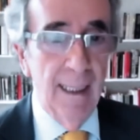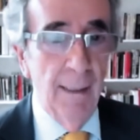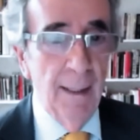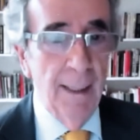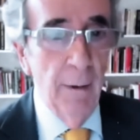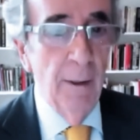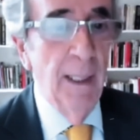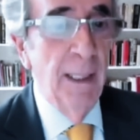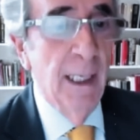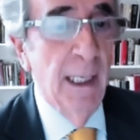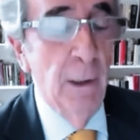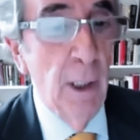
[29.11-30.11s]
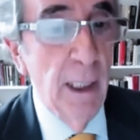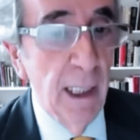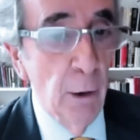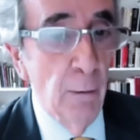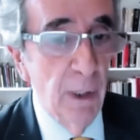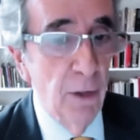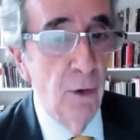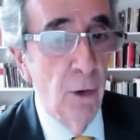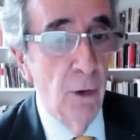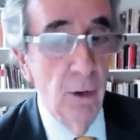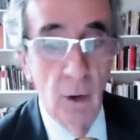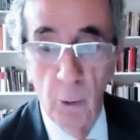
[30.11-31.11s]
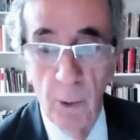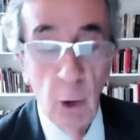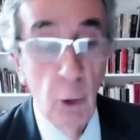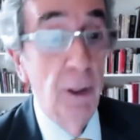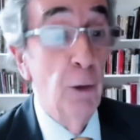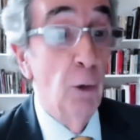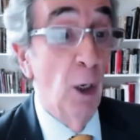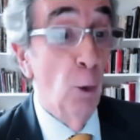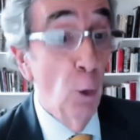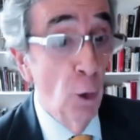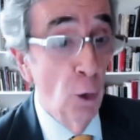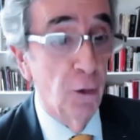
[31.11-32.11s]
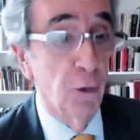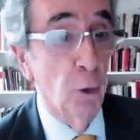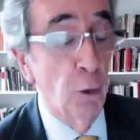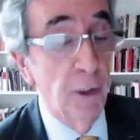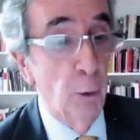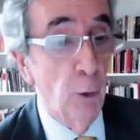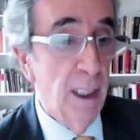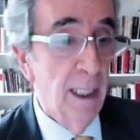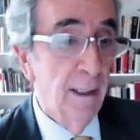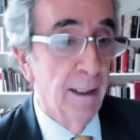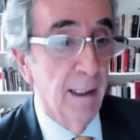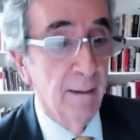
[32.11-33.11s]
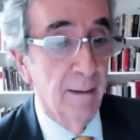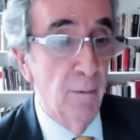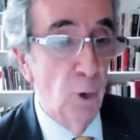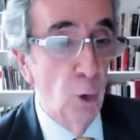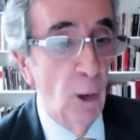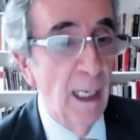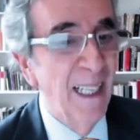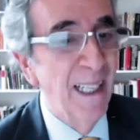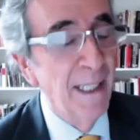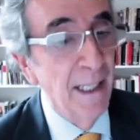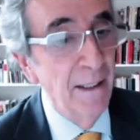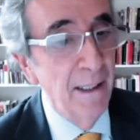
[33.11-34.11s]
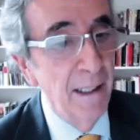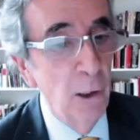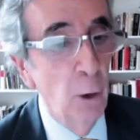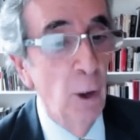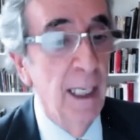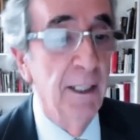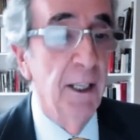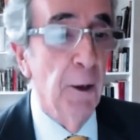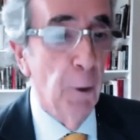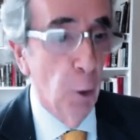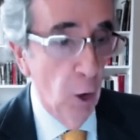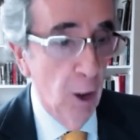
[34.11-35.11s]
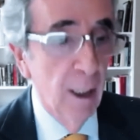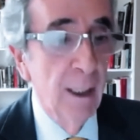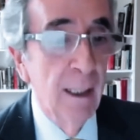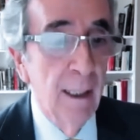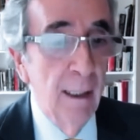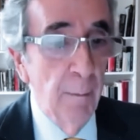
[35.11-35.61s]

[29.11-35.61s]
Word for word: Lamentablemente creo que esta convención, o mejor dicho, algunos constituyentes no han entendido este rol.